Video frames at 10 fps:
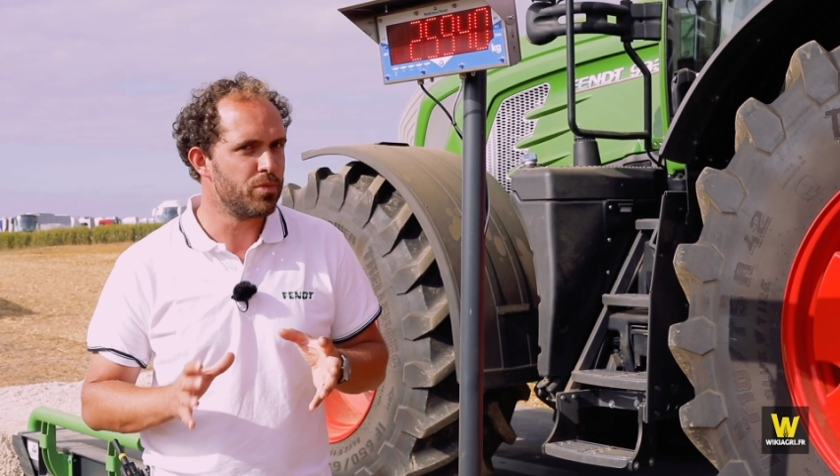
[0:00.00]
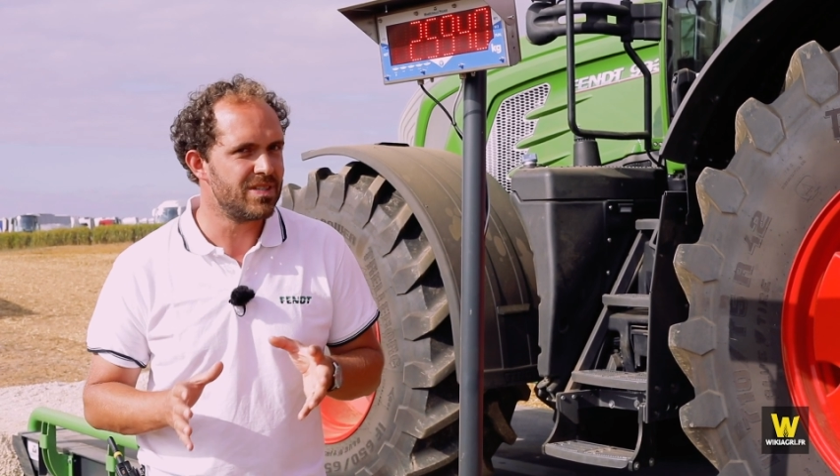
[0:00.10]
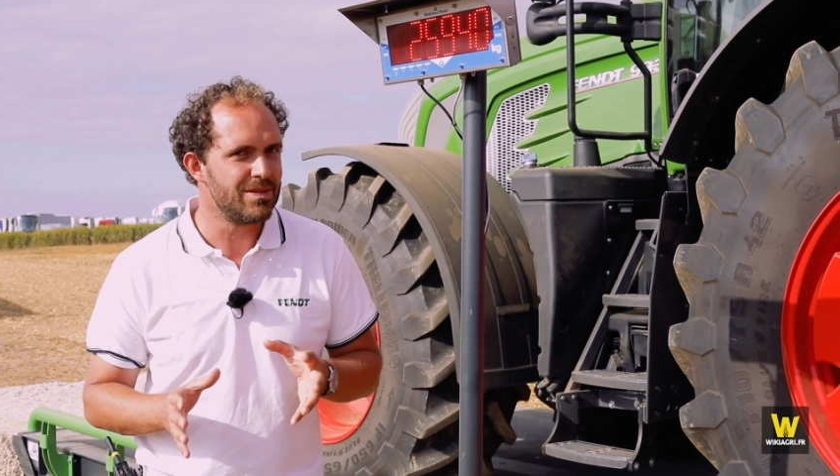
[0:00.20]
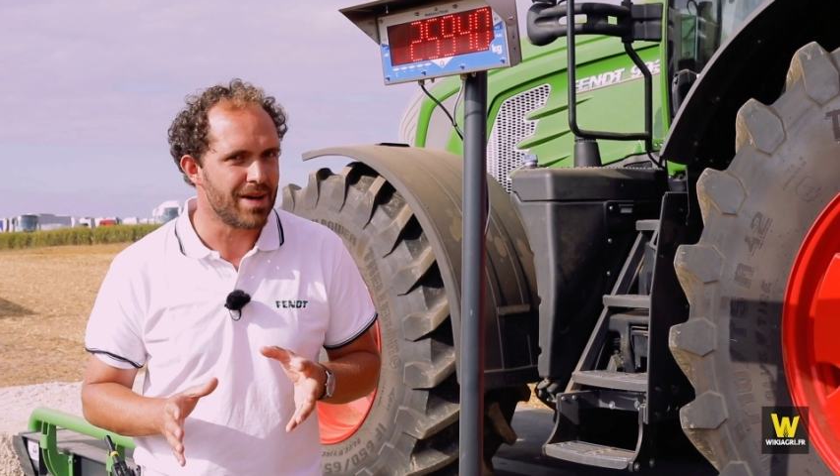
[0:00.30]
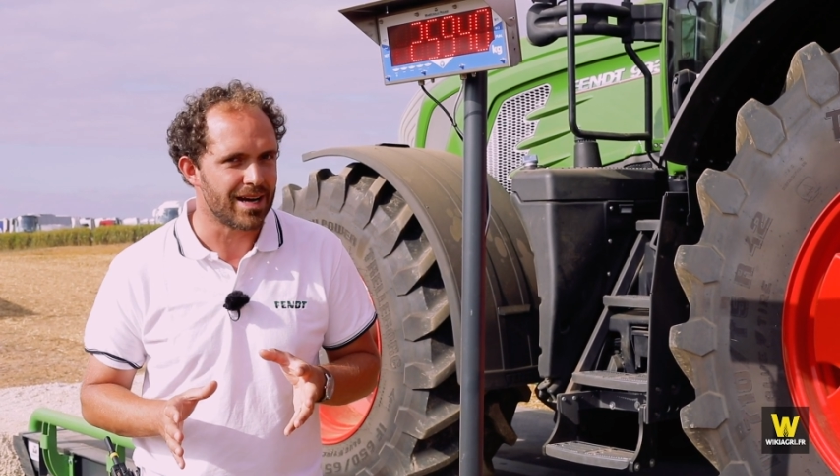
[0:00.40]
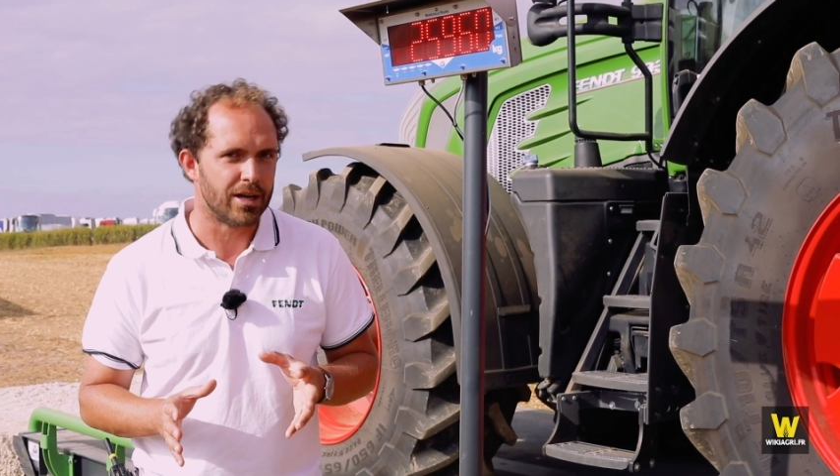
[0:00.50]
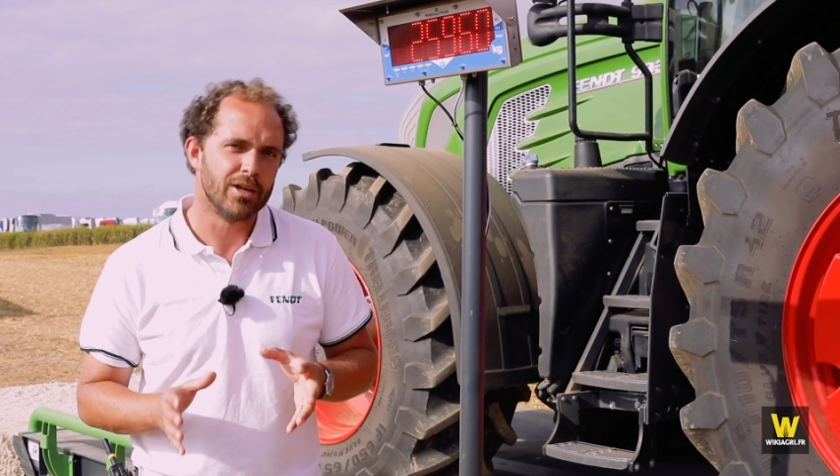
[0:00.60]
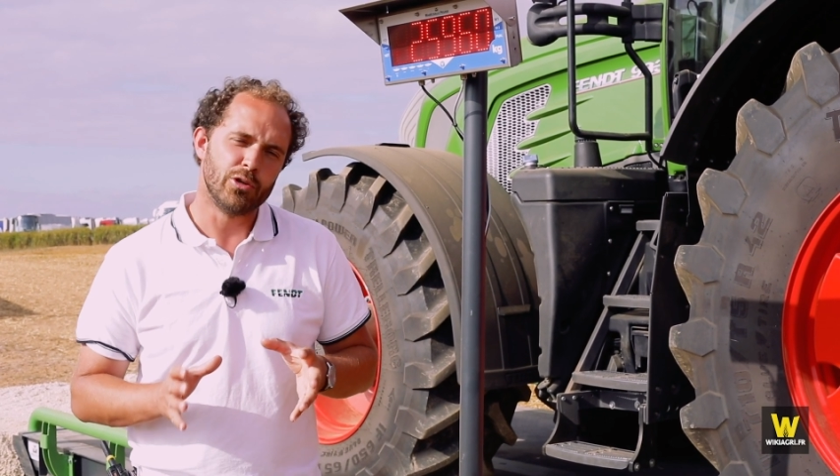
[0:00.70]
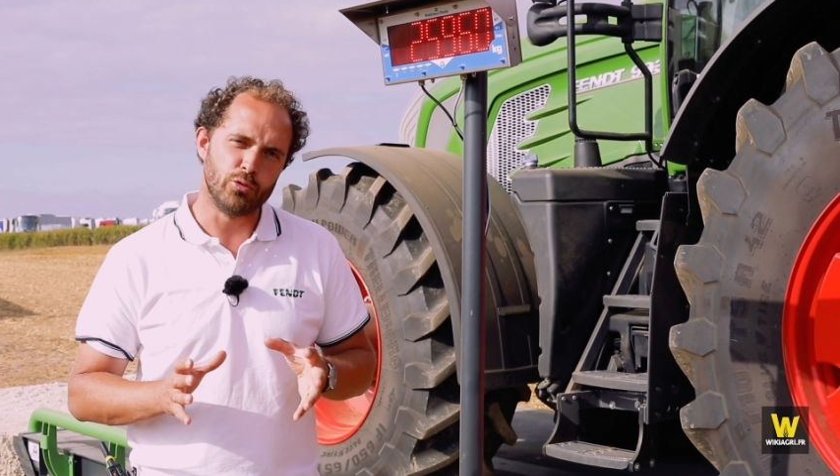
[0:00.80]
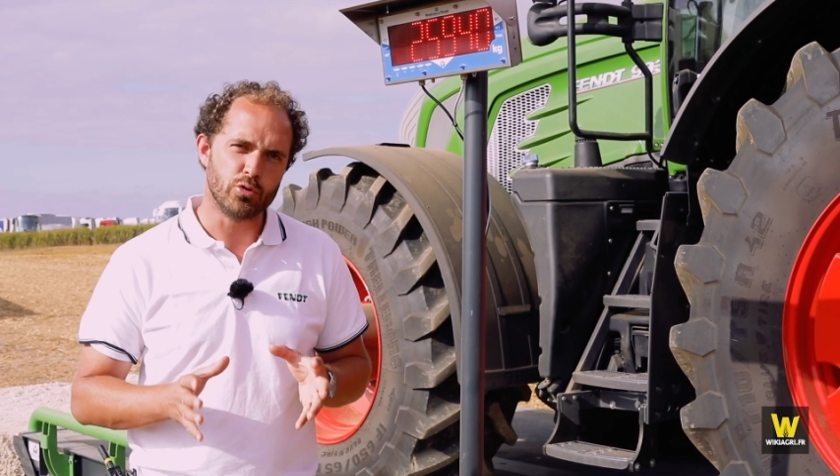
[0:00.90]
optimale
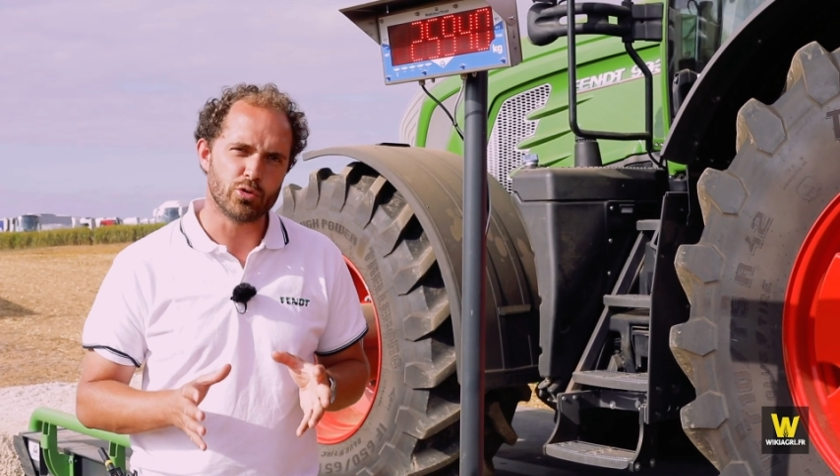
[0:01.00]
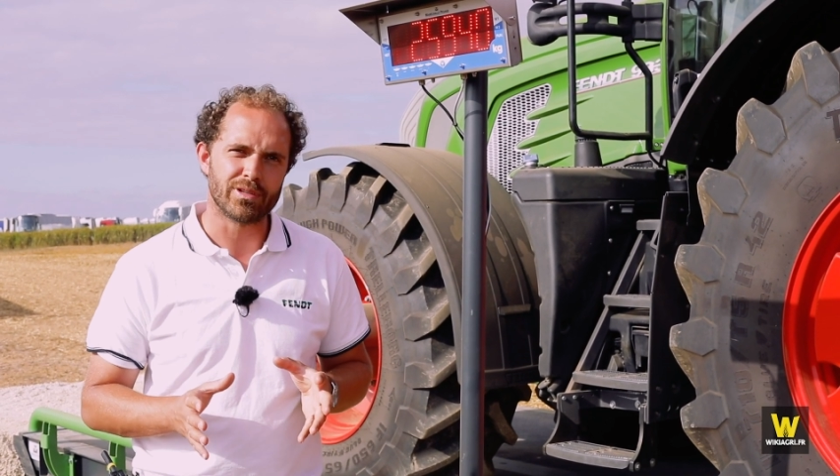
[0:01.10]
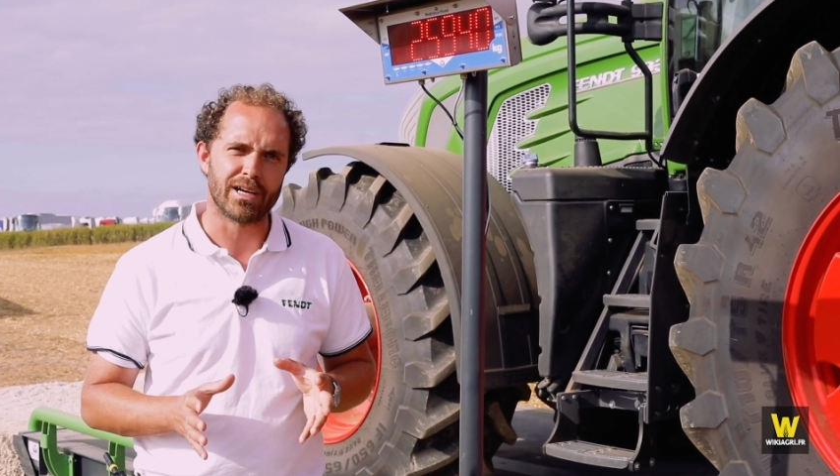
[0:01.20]
de son